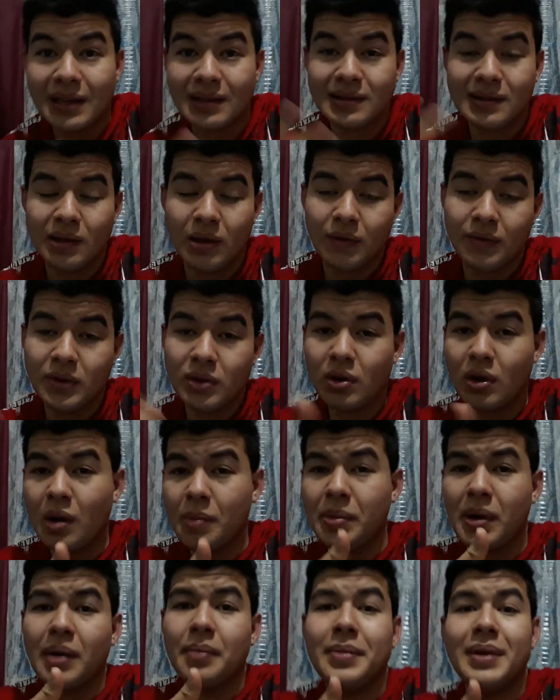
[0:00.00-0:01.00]
salve
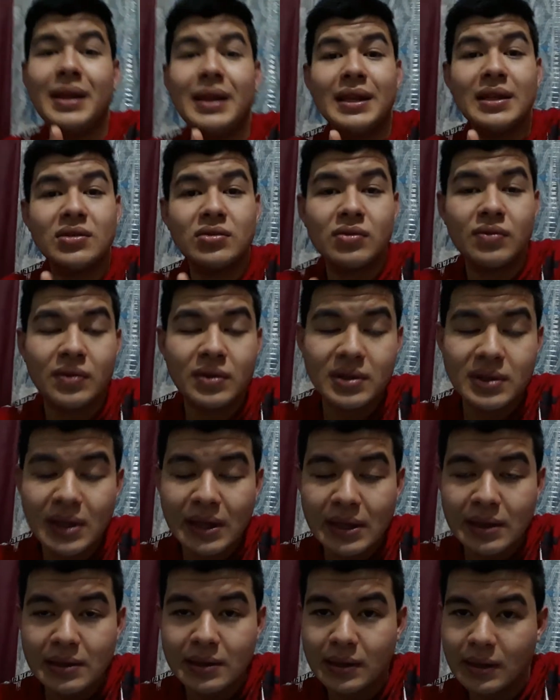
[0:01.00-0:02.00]
tropa, beleza com
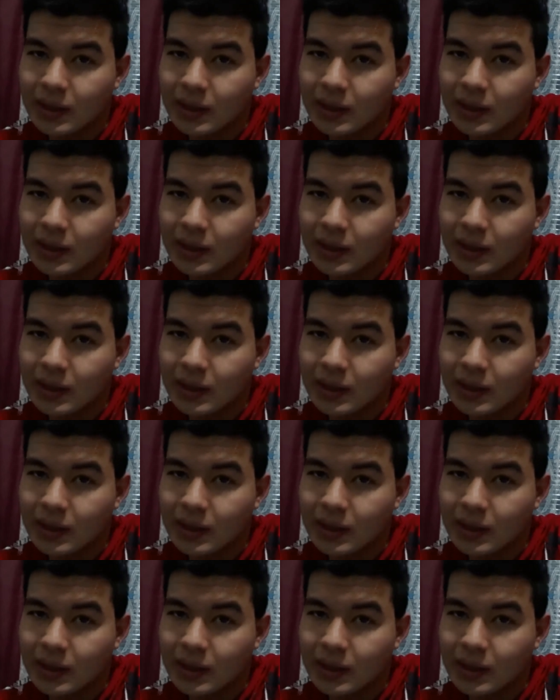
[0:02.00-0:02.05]
vocês?